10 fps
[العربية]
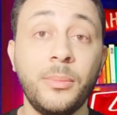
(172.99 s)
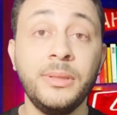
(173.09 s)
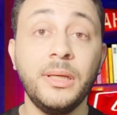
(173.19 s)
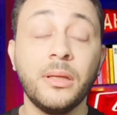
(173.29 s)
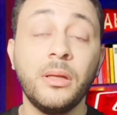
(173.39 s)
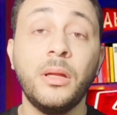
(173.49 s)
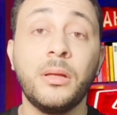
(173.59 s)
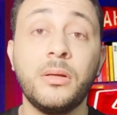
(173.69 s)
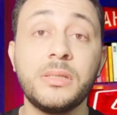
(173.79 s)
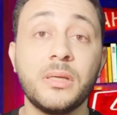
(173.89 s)
طب
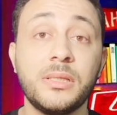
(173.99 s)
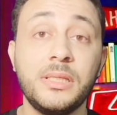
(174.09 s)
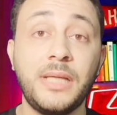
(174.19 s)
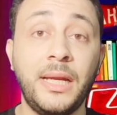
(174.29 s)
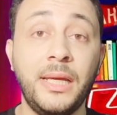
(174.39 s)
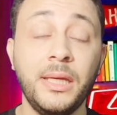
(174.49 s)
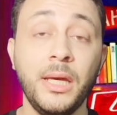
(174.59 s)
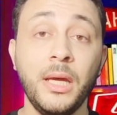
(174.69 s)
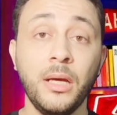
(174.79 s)
القصه رست على ايه؟